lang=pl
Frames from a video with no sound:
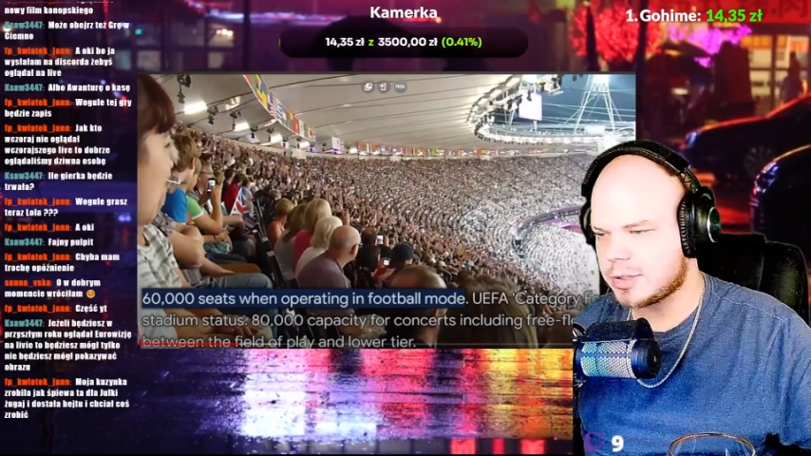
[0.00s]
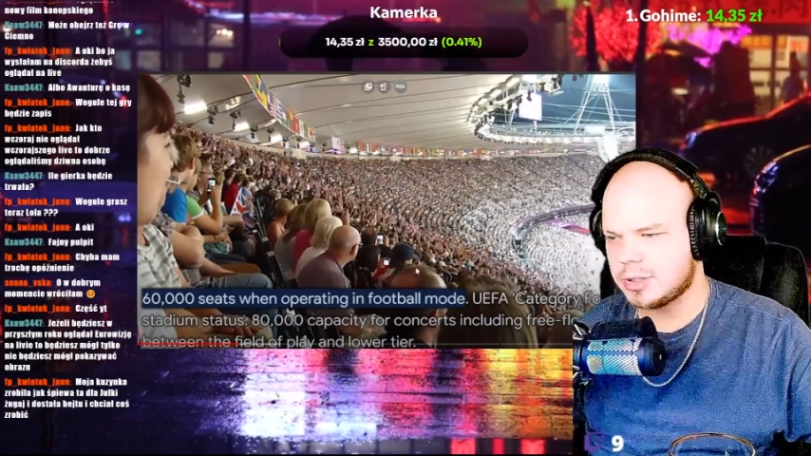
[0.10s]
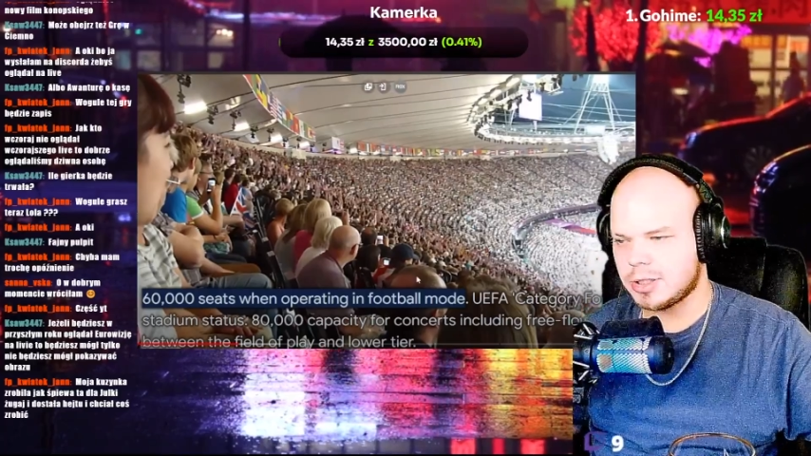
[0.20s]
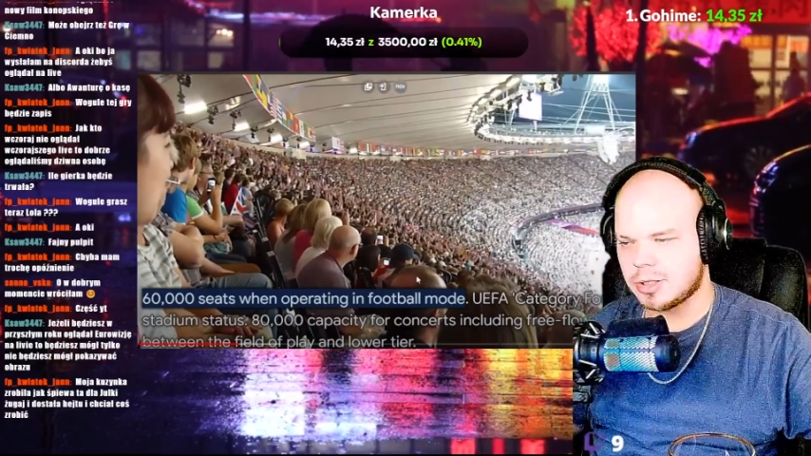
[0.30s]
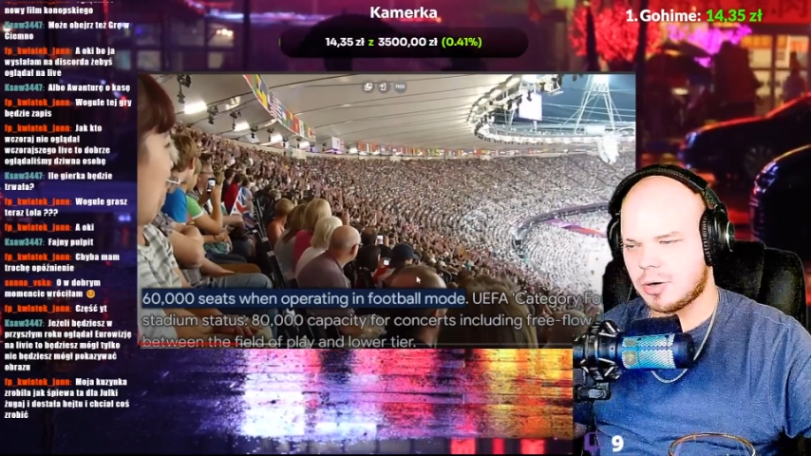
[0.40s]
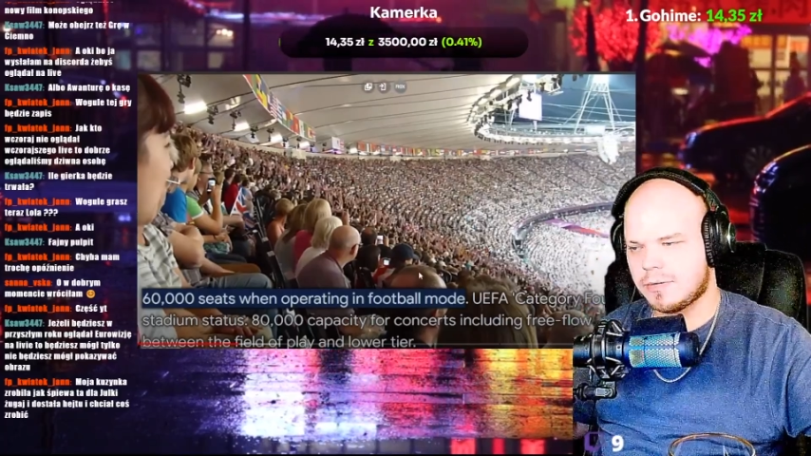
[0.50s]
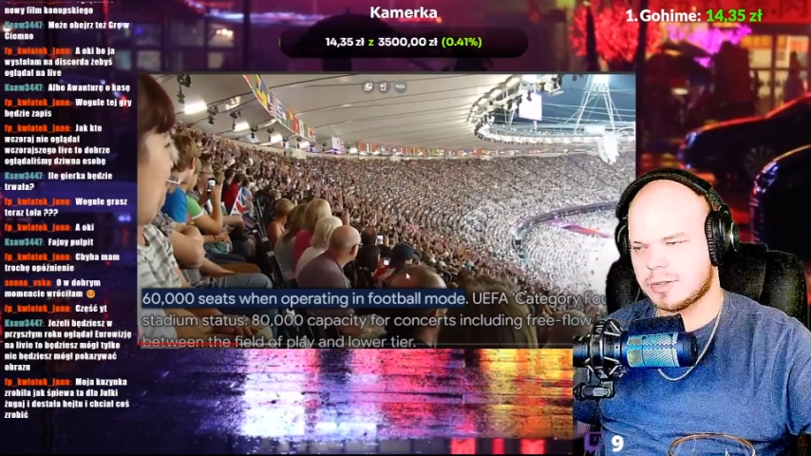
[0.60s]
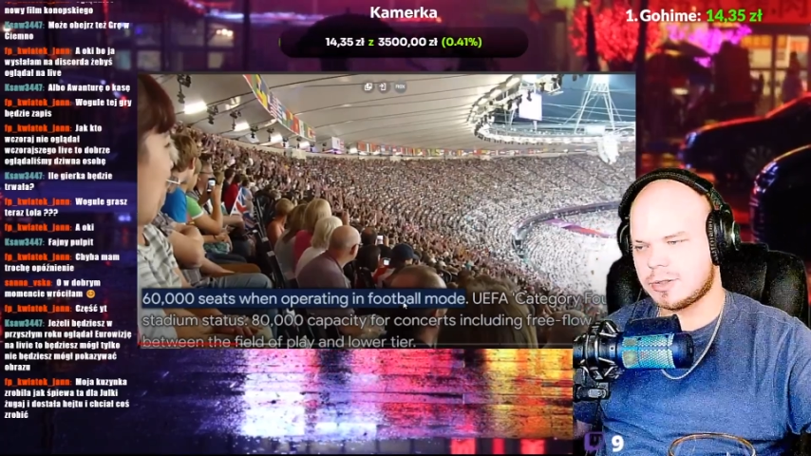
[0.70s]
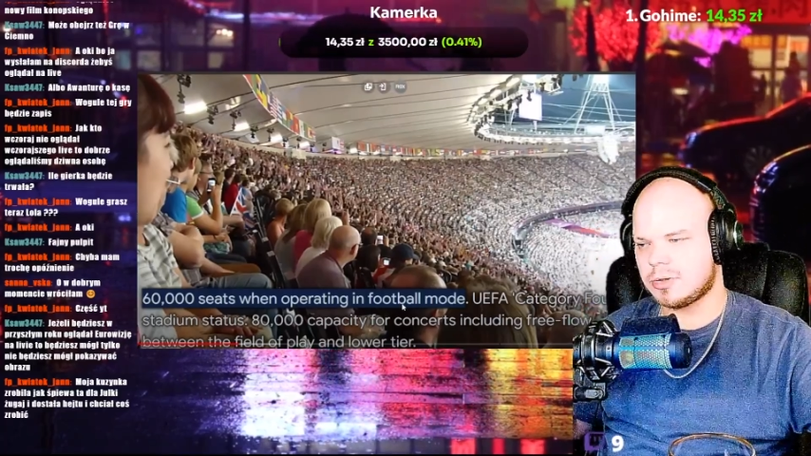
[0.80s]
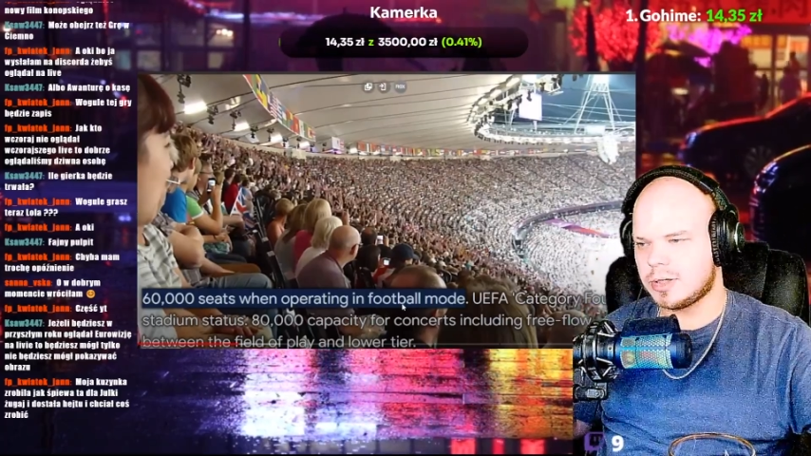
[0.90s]
nie
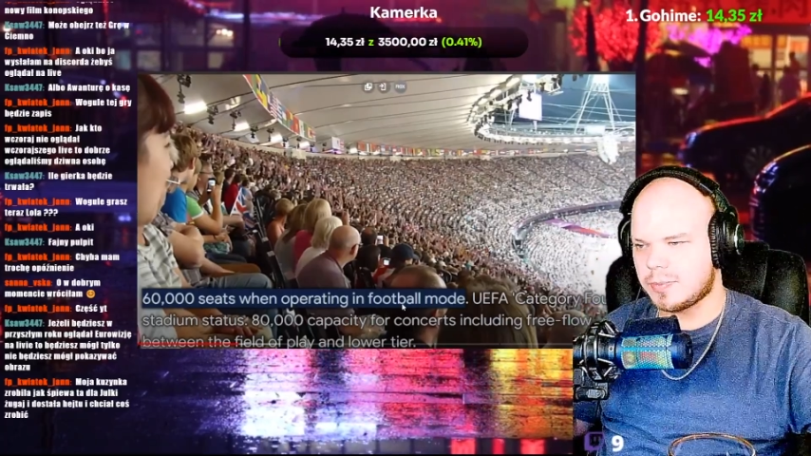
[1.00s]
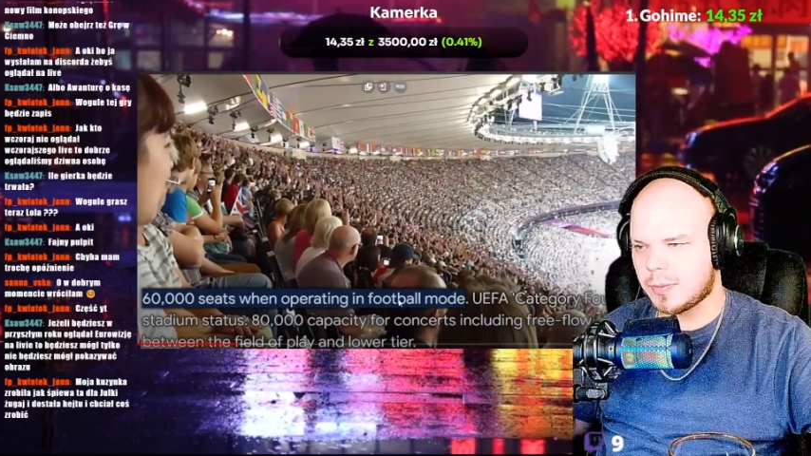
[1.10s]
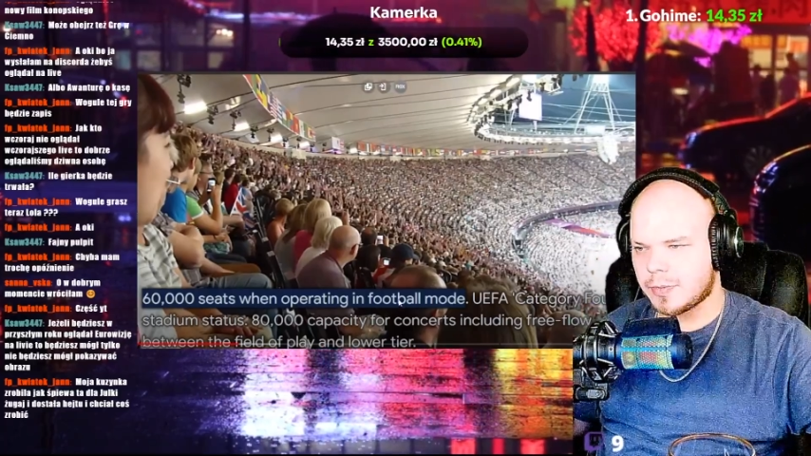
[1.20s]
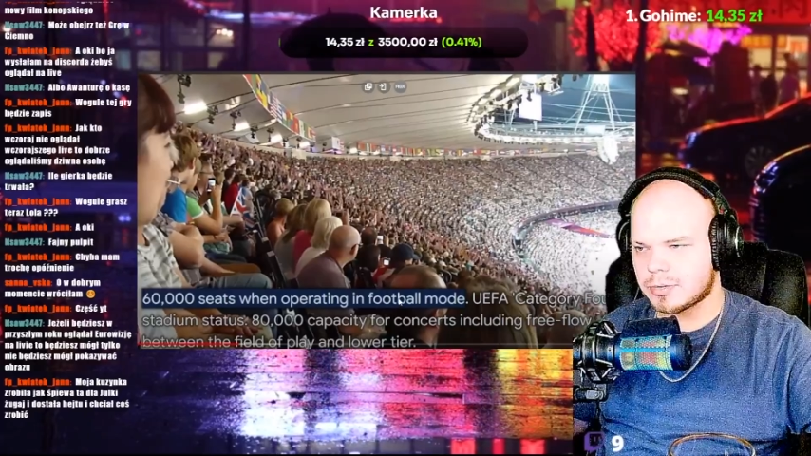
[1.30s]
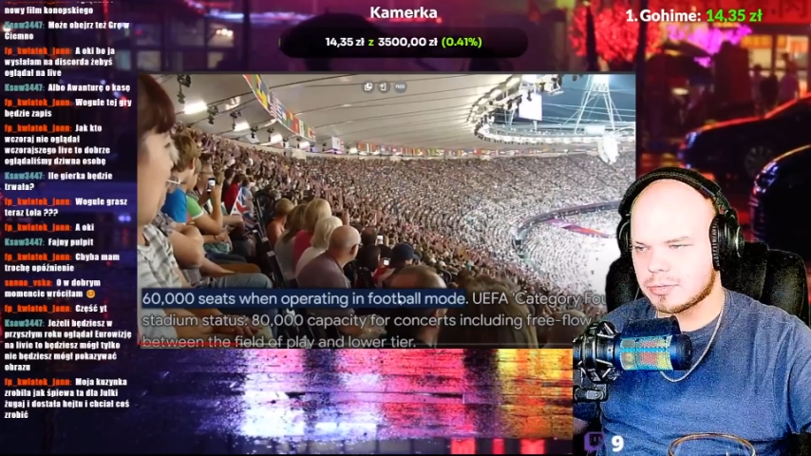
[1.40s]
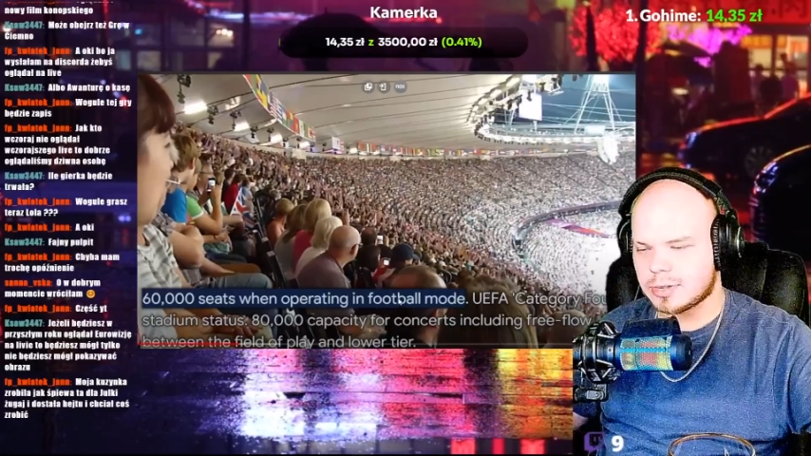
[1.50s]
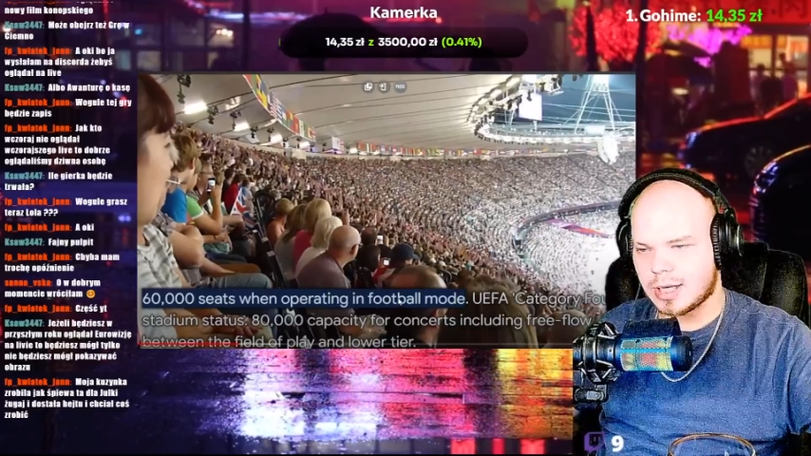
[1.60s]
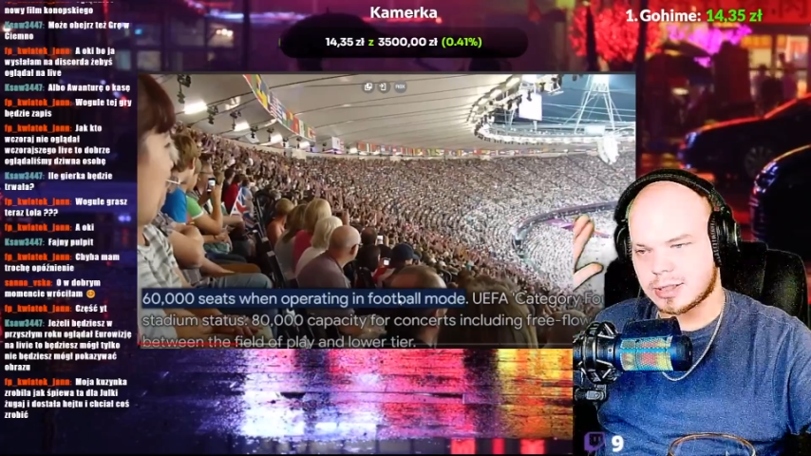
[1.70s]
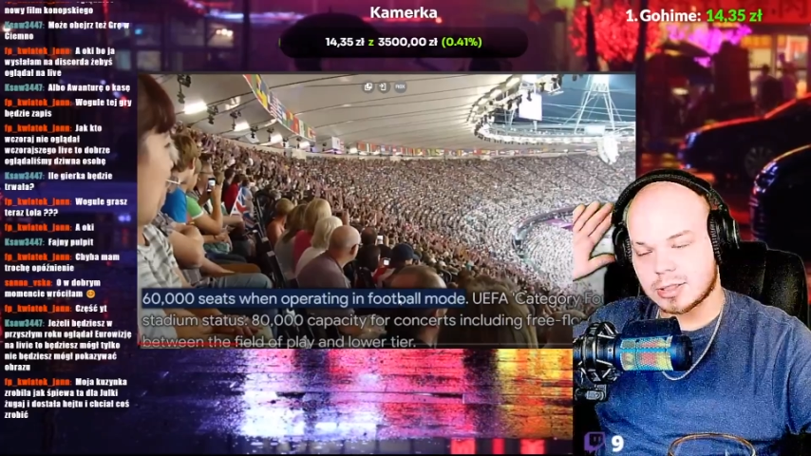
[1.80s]
negować, tylko niech po prostu ten.